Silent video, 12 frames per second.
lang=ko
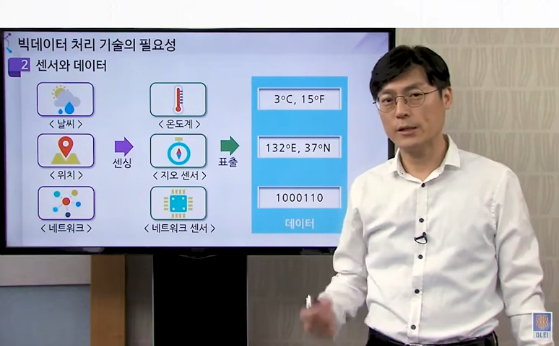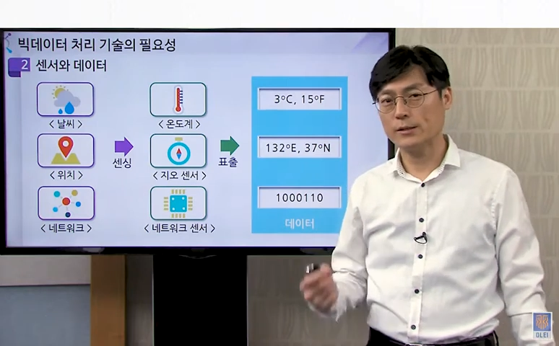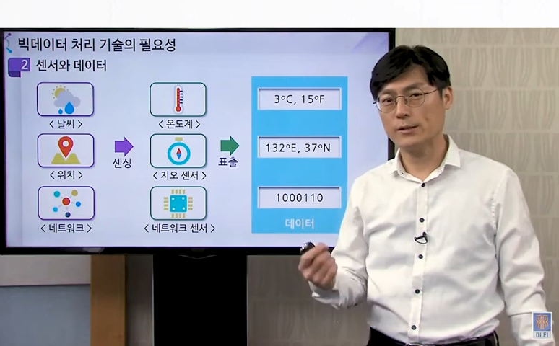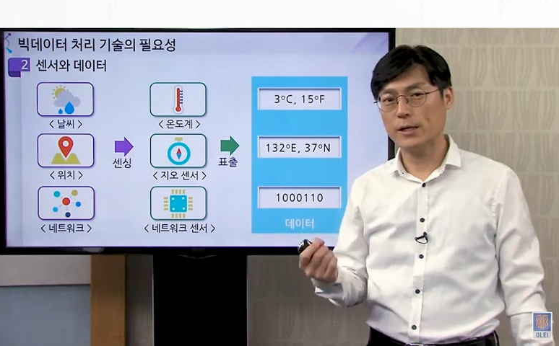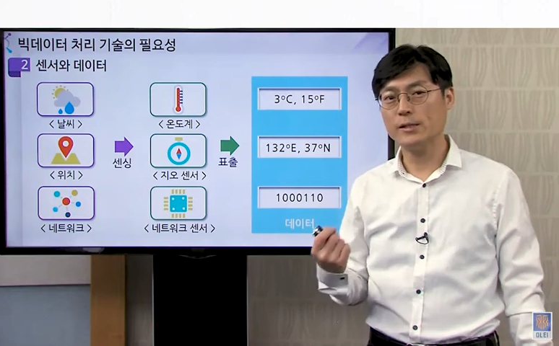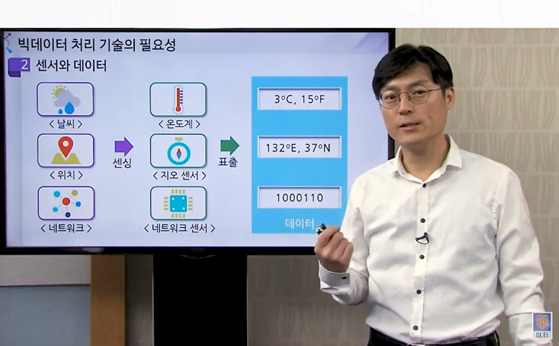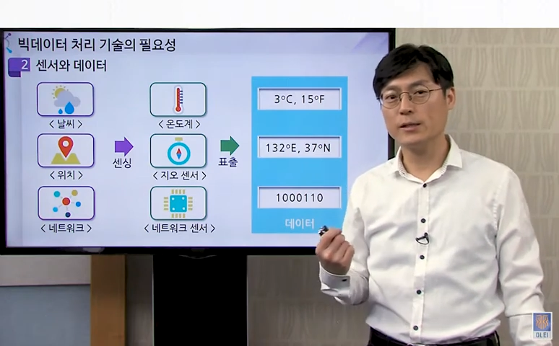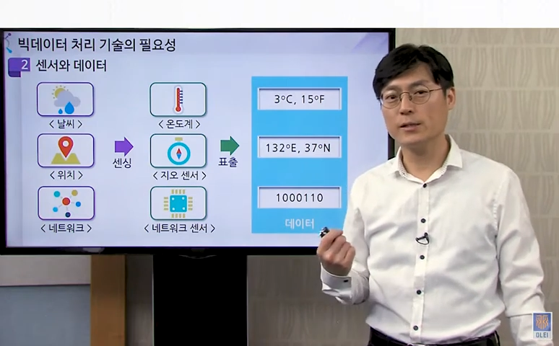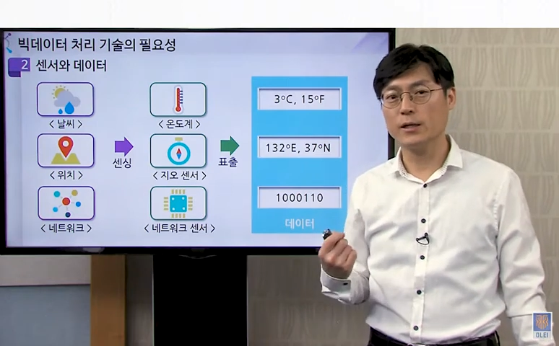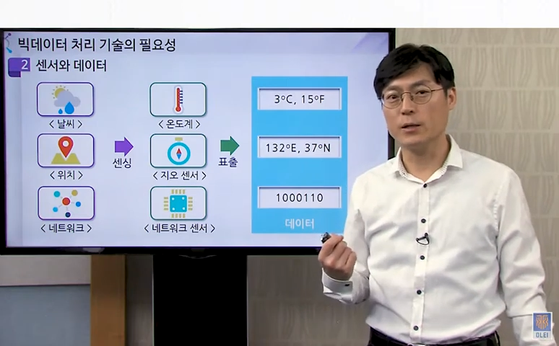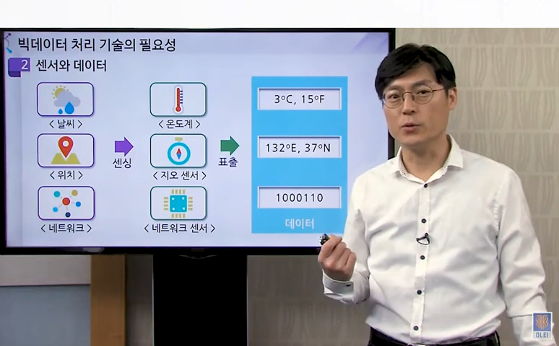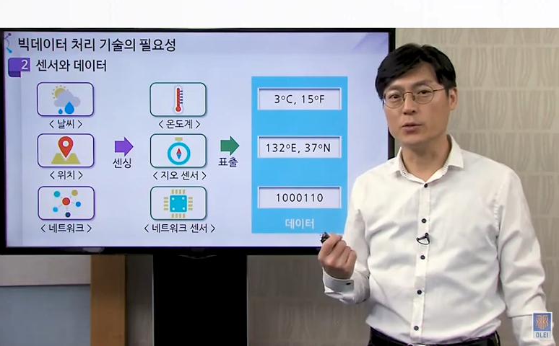
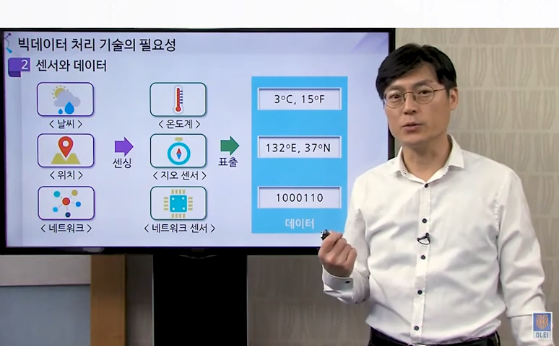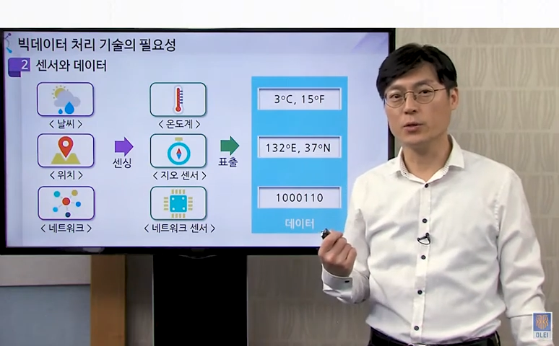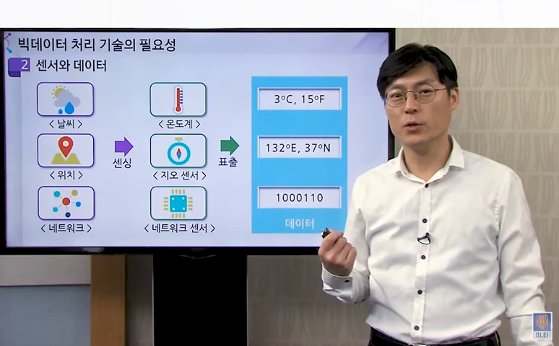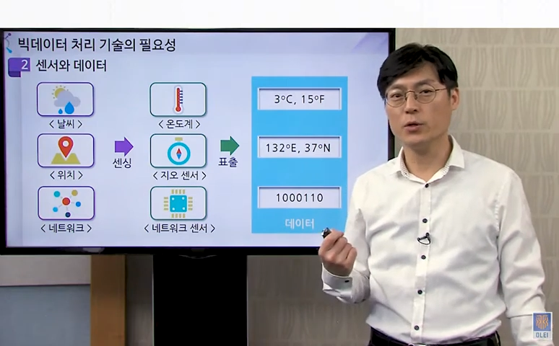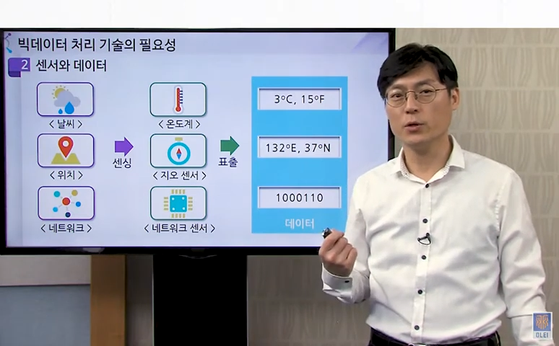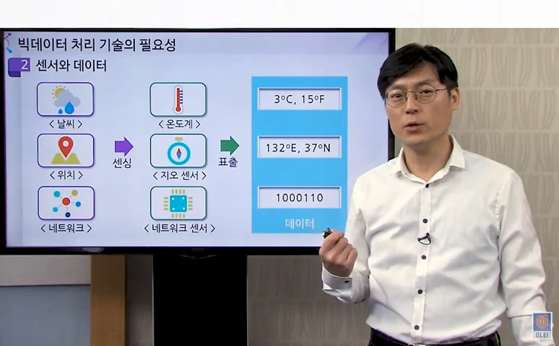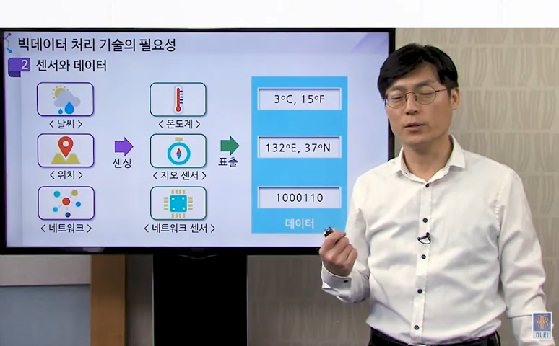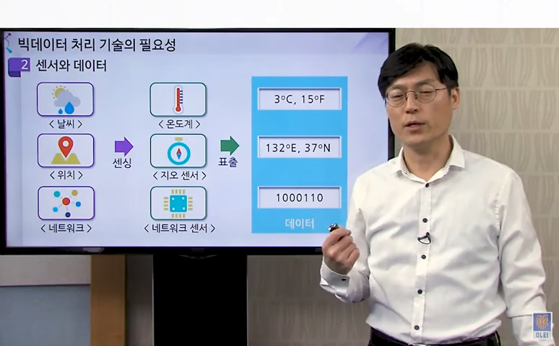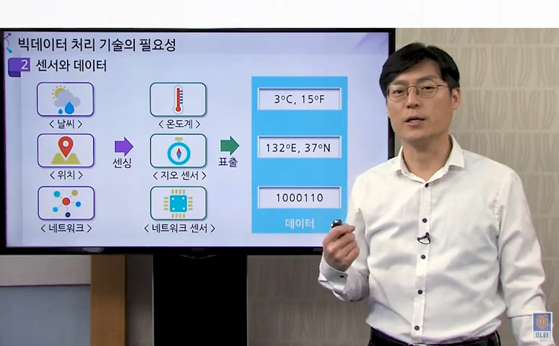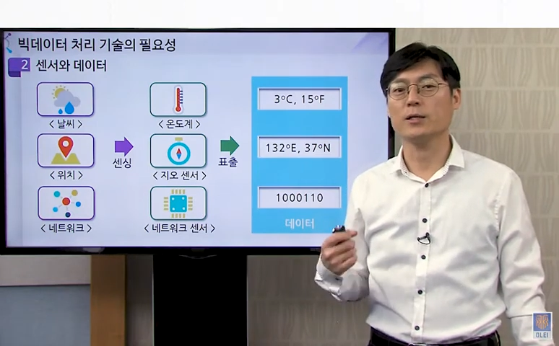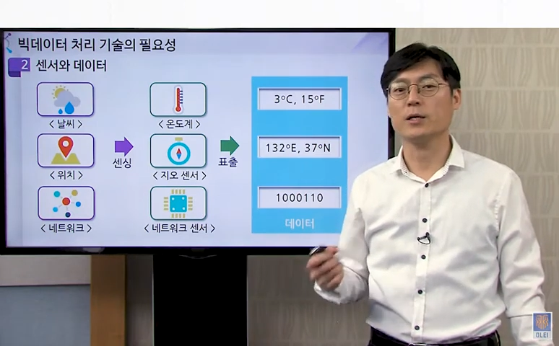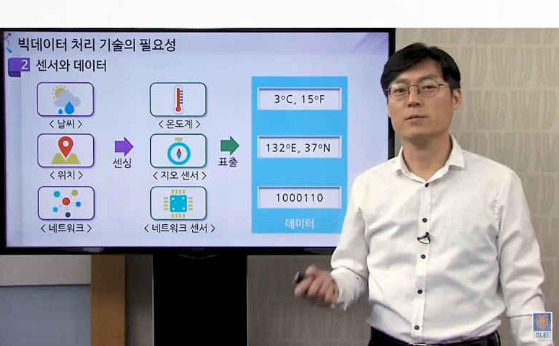센싱을 하면서
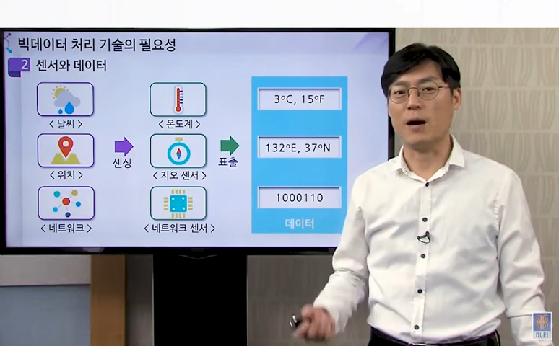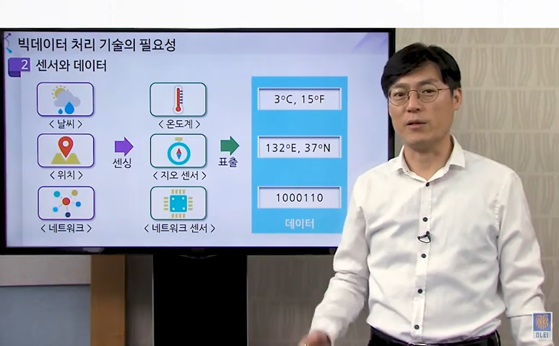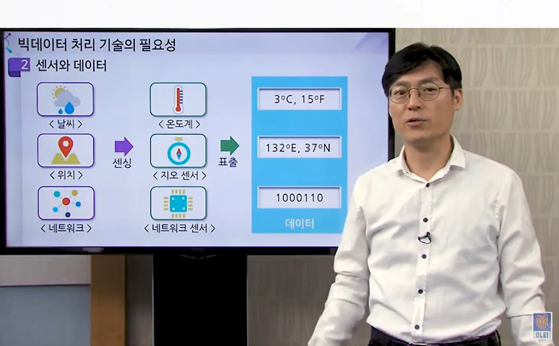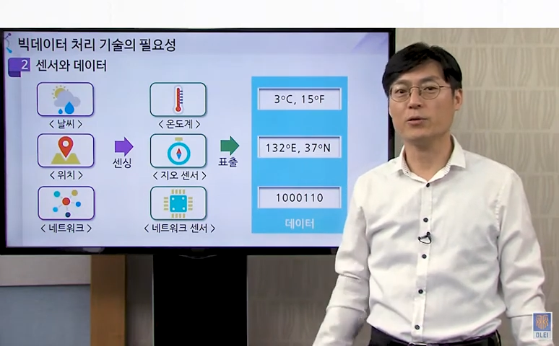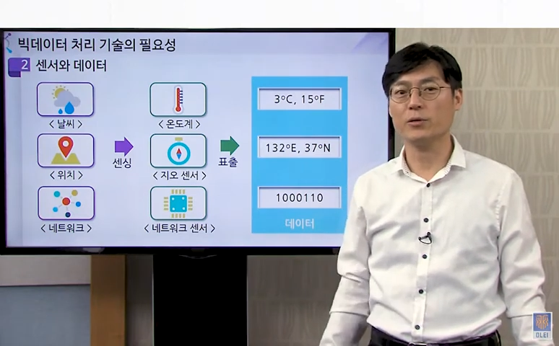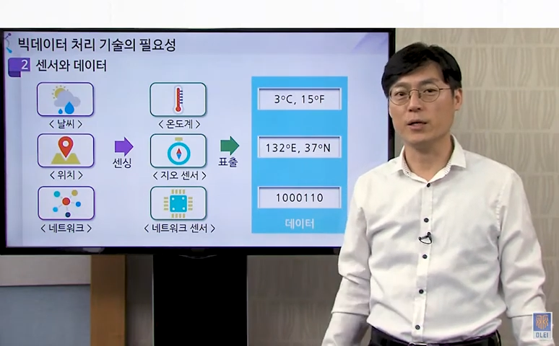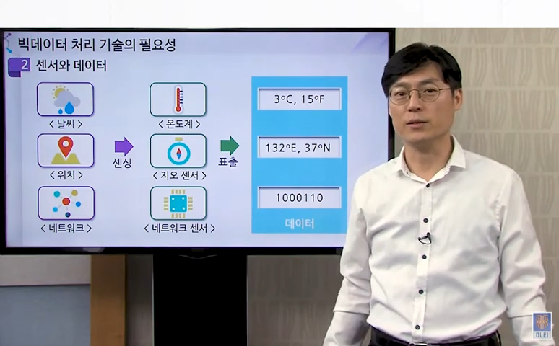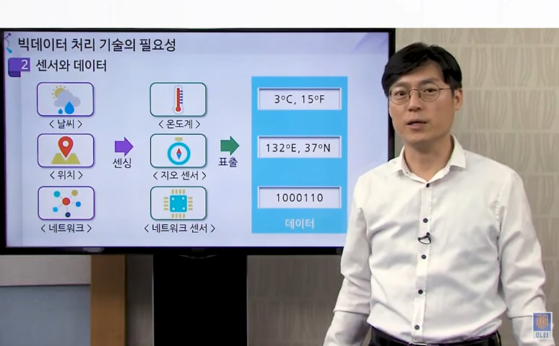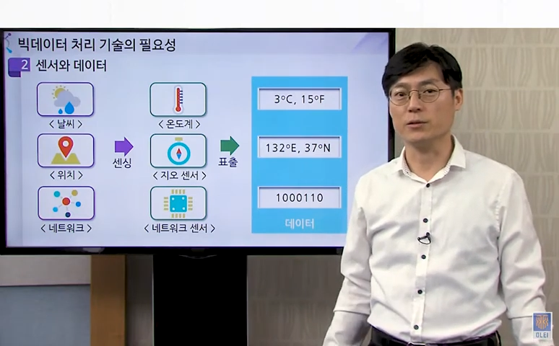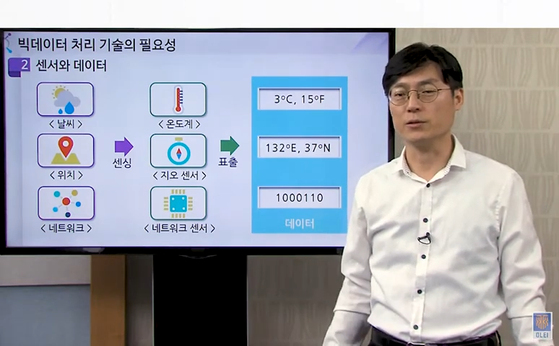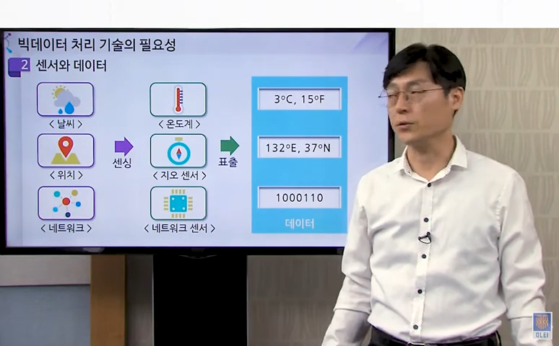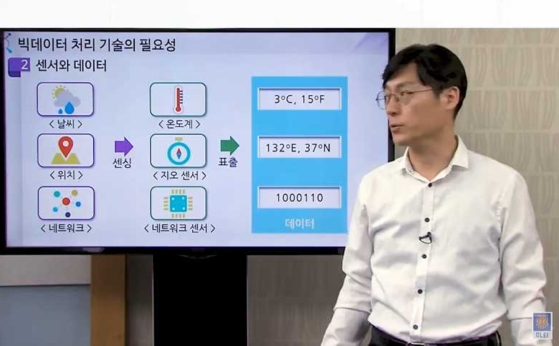데이터를
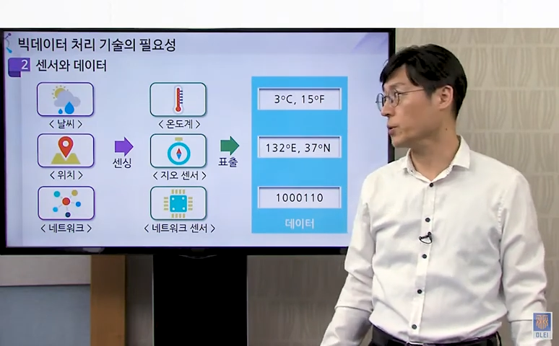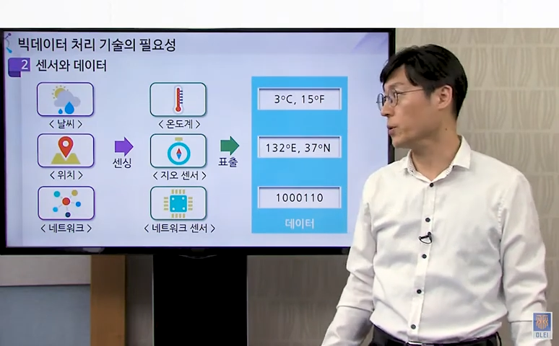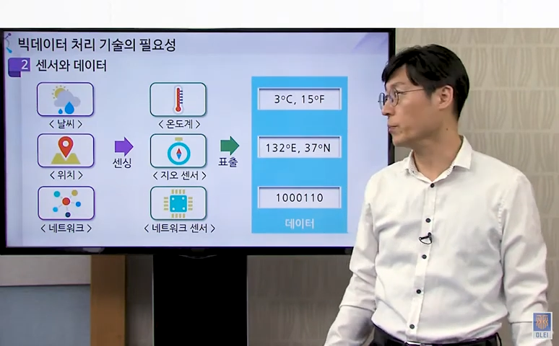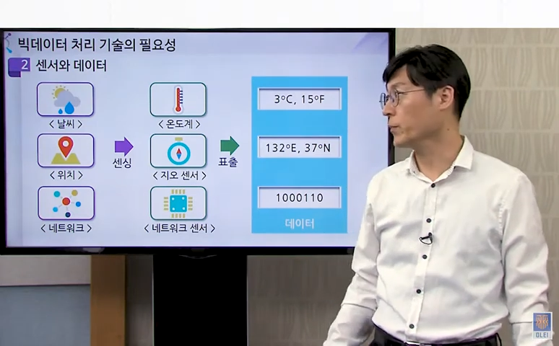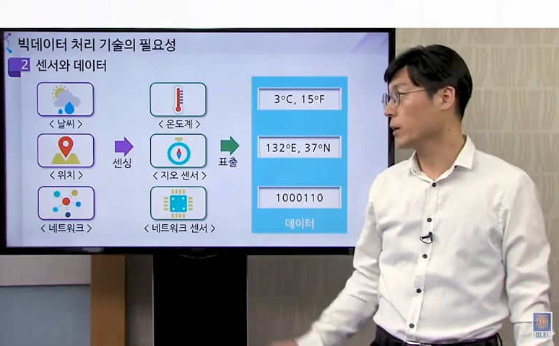만들어낸다는 거죠.